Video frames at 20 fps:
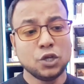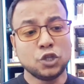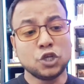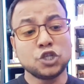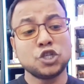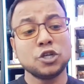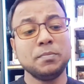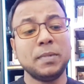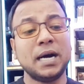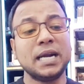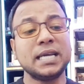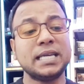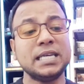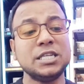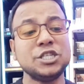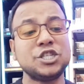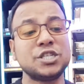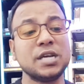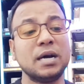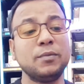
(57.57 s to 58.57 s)
দর্শক
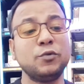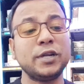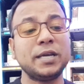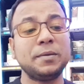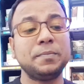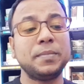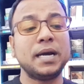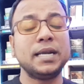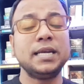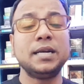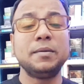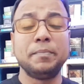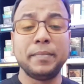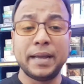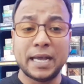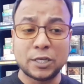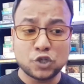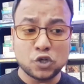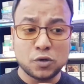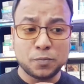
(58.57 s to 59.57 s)
মার্কিন সামরিক বাহিনীর
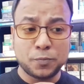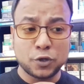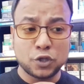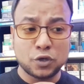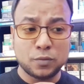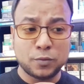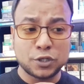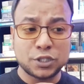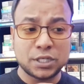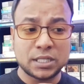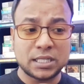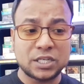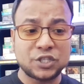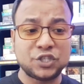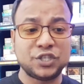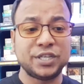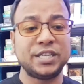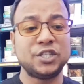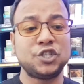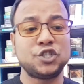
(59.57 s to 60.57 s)
মেজর পদমর্যাদার
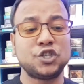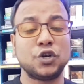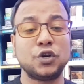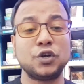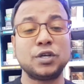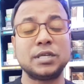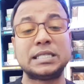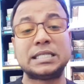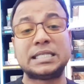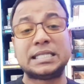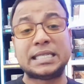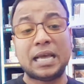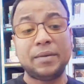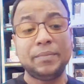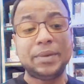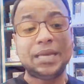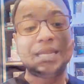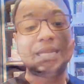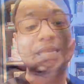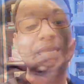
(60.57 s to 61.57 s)
চিকিৎসক
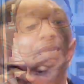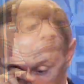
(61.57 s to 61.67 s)
জ্যামি লি